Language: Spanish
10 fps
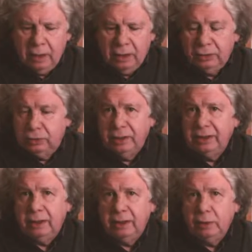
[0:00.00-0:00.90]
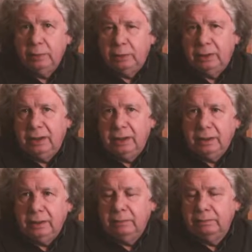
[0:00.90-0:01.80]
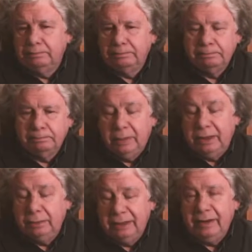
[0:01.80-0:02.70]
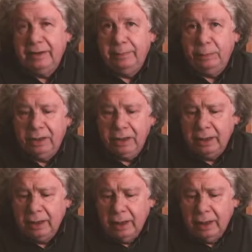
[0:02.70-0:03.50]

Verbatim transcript: Insólitas digo porque, bueno, ya van a ver por qué.